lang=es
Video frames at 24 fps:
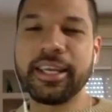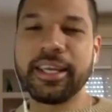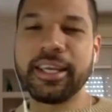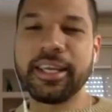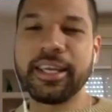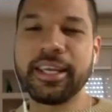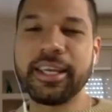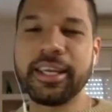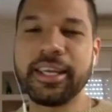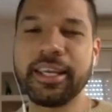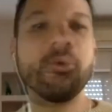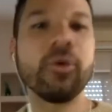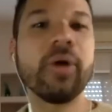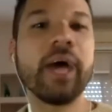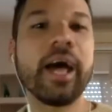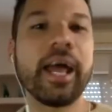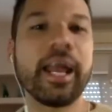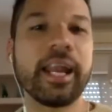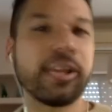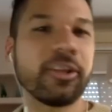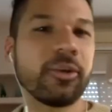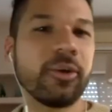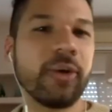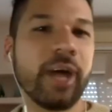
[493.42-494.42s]

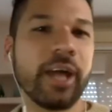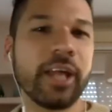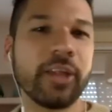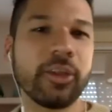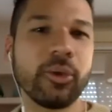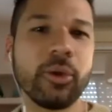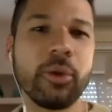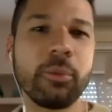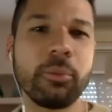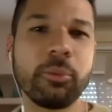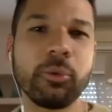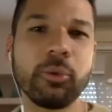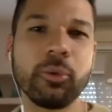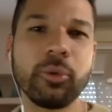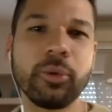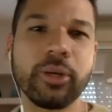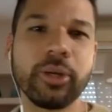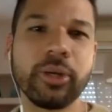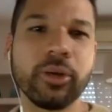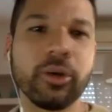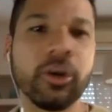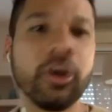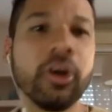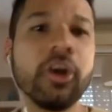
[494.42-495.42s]
saludar a, todo el
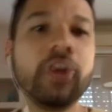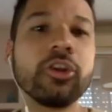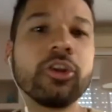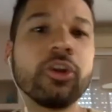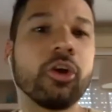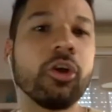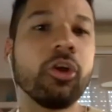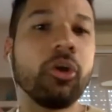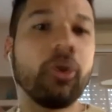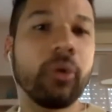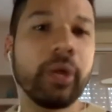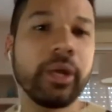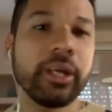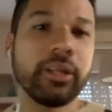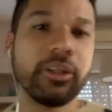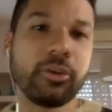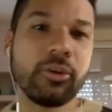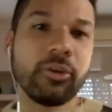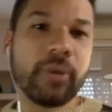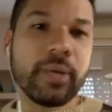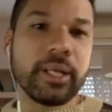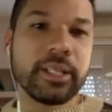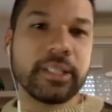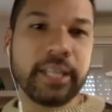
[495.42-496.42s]
público. Todo esto
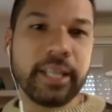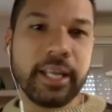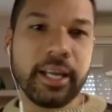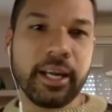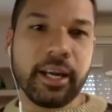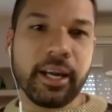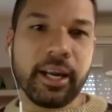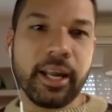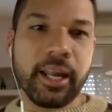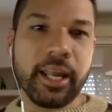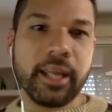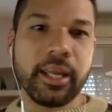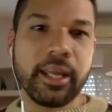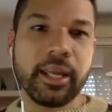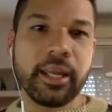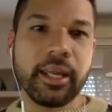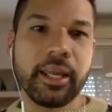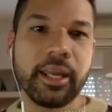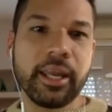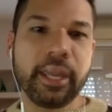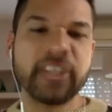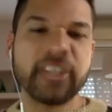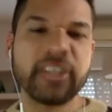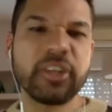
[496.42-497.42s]
va a ser
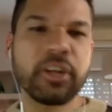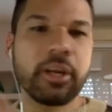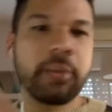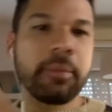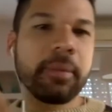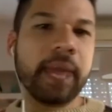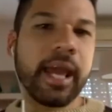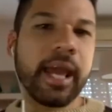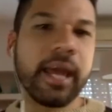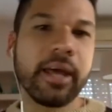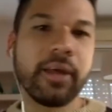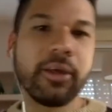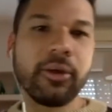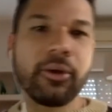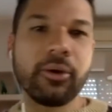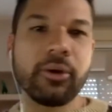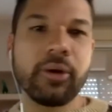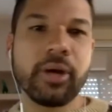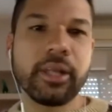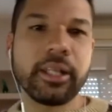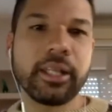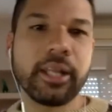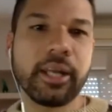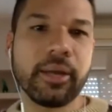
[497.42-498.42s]
eh,
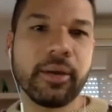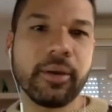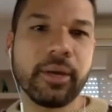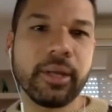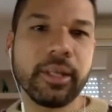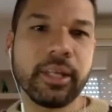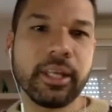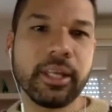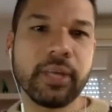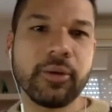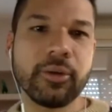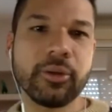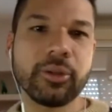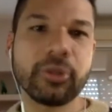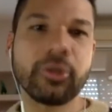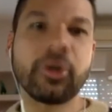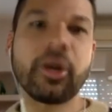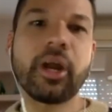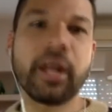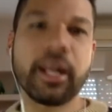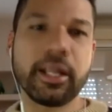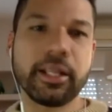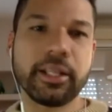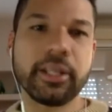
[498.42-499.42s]
streameado a través de nuestro
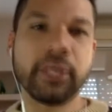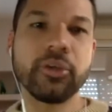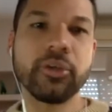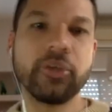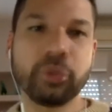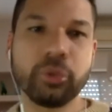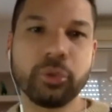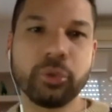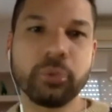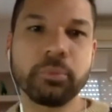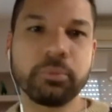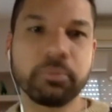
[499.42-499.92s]
canal de YouTube.